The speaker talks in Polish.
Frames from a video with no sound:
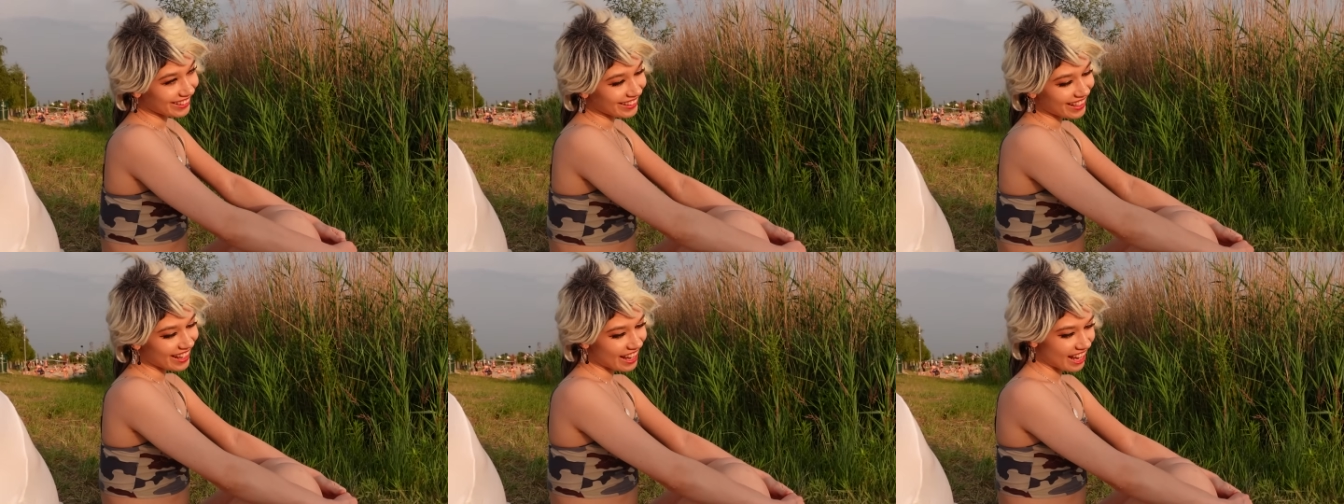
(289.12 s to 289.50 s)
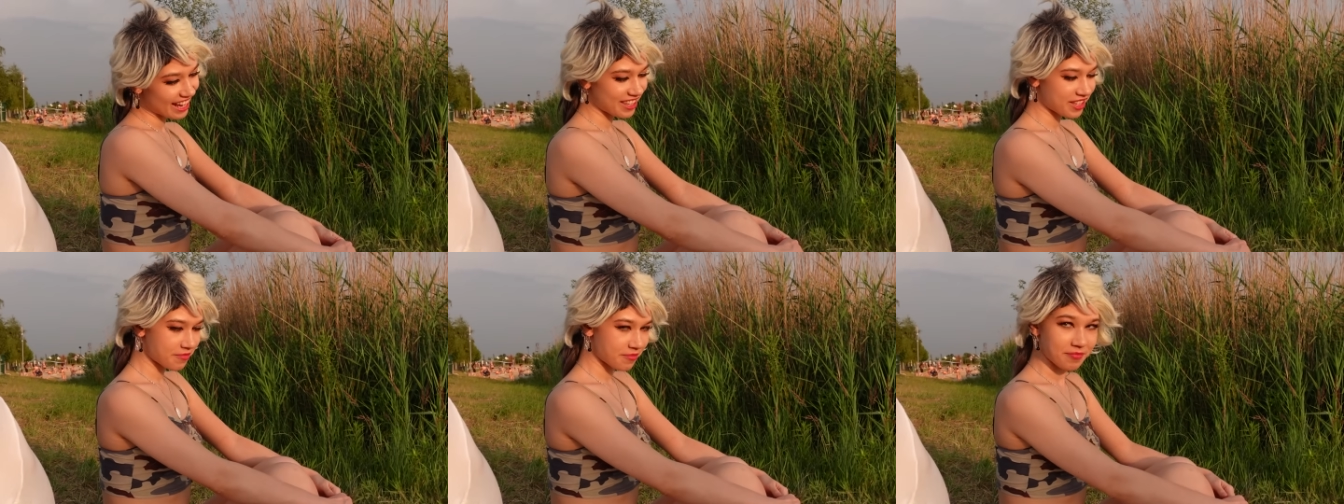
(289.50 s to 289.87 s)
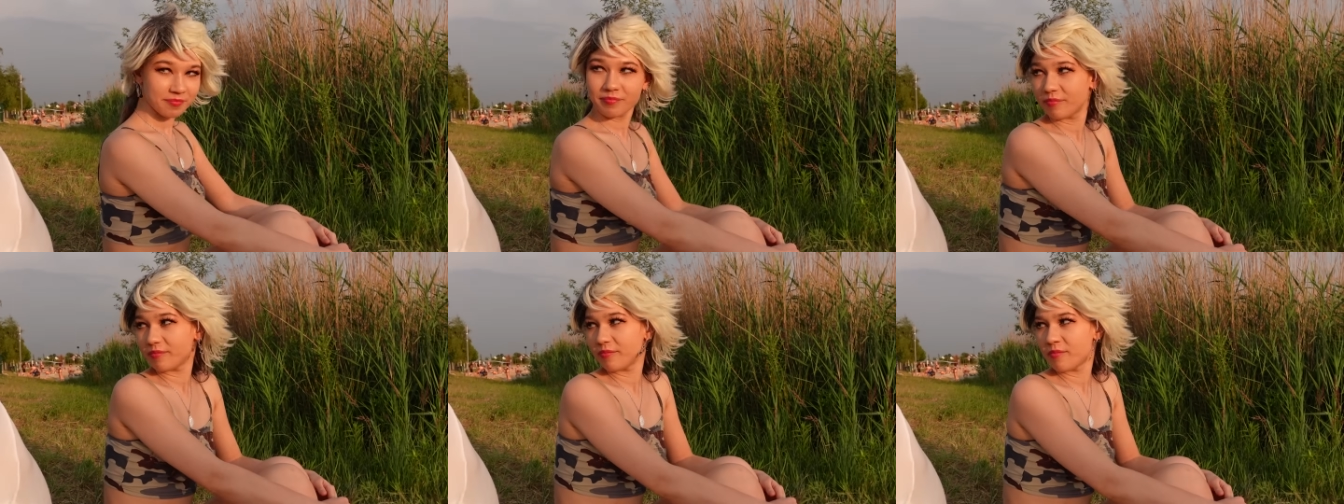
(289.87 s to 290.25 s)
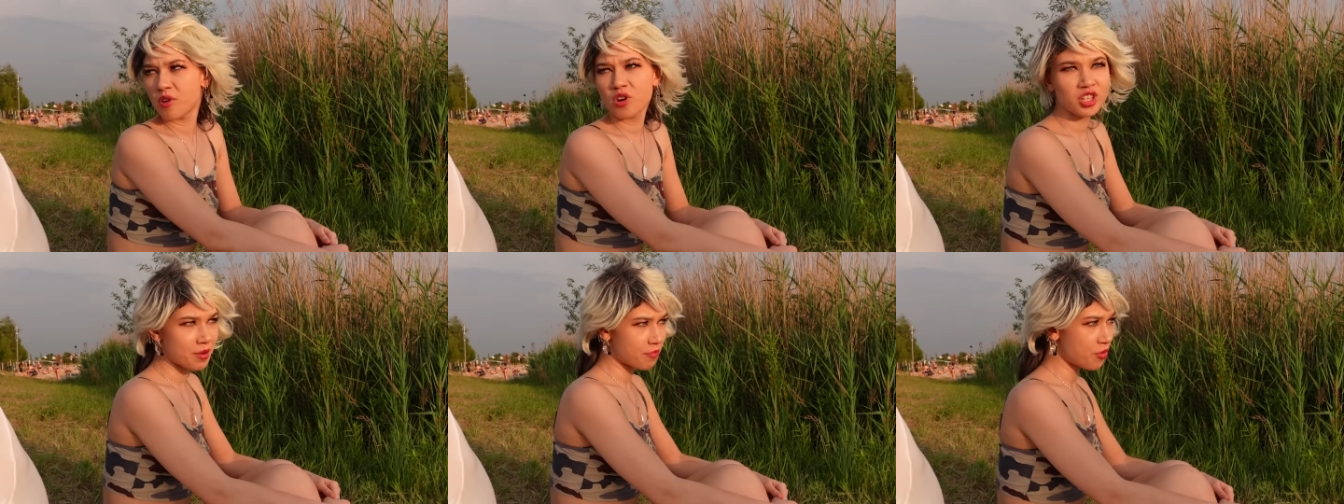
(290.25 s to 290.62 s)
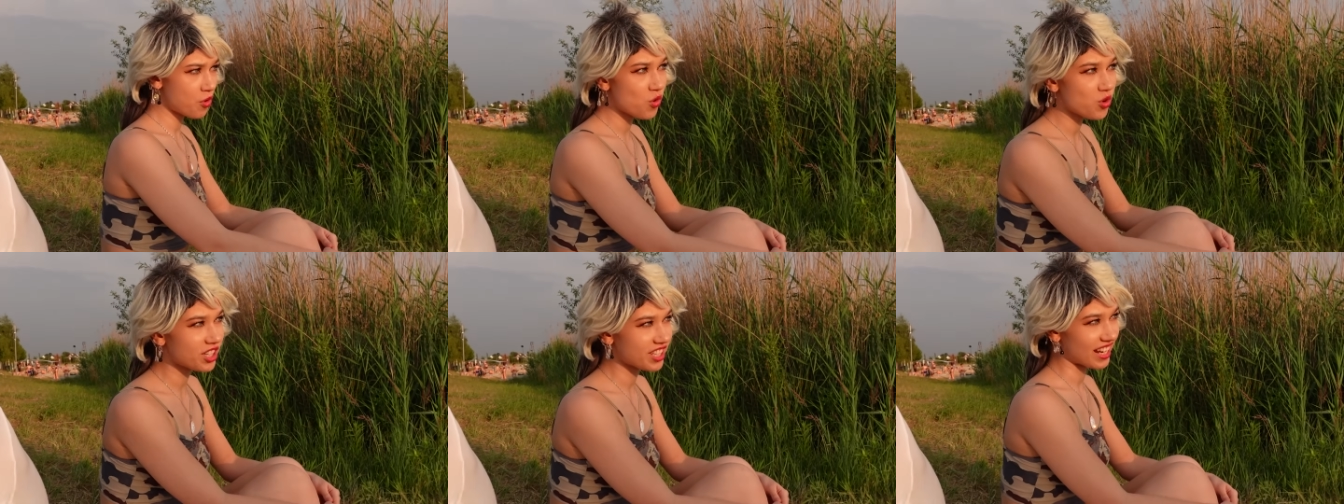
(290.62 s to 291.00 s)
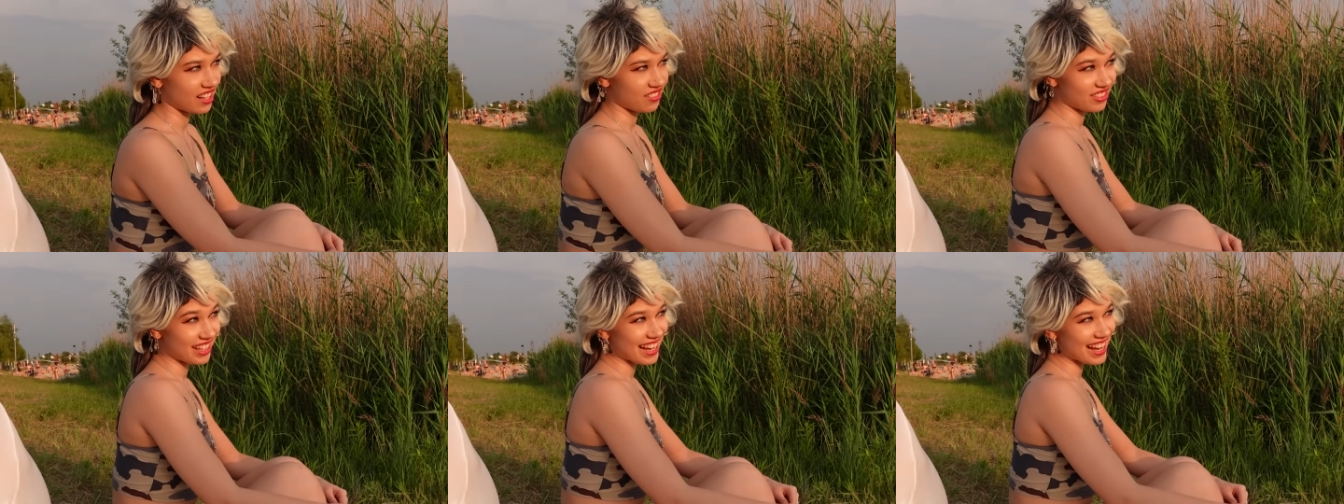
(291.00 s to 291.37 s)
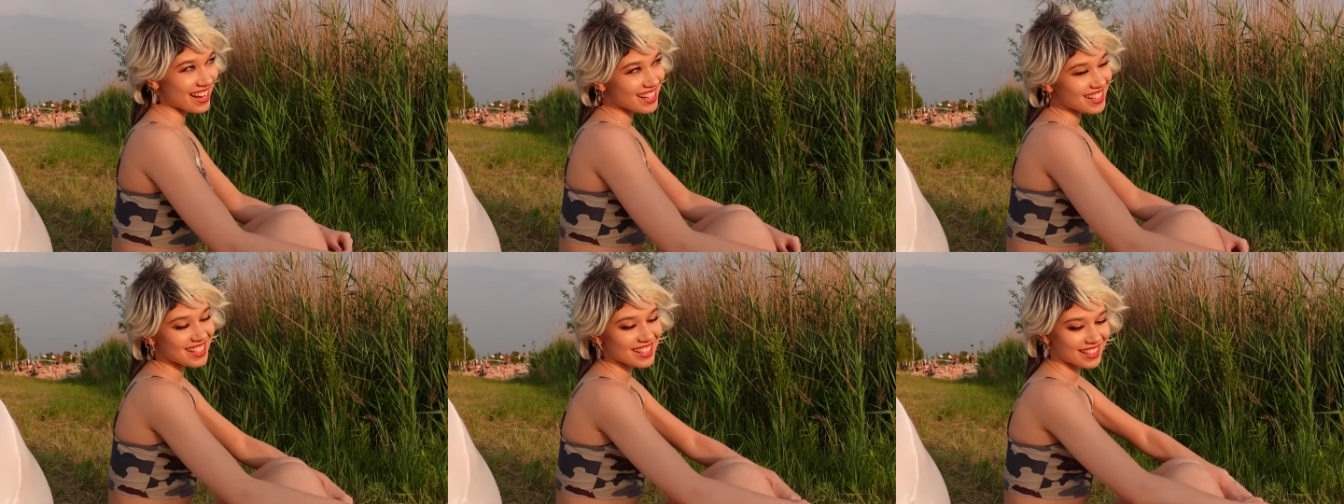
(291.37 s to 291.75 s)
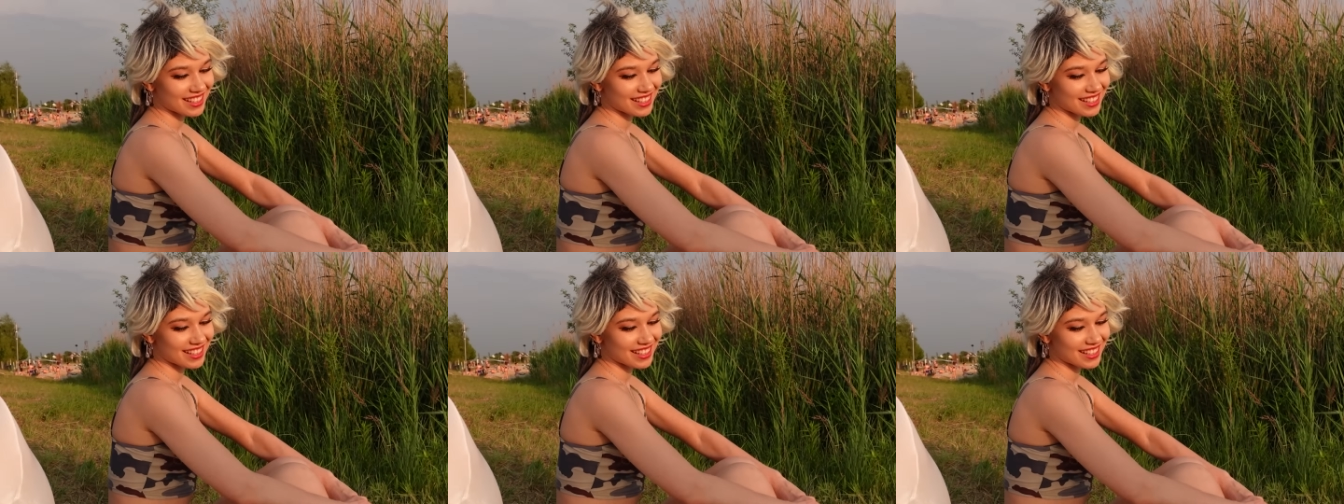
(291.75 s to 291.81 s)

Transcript: Nie, no może później, wiesz?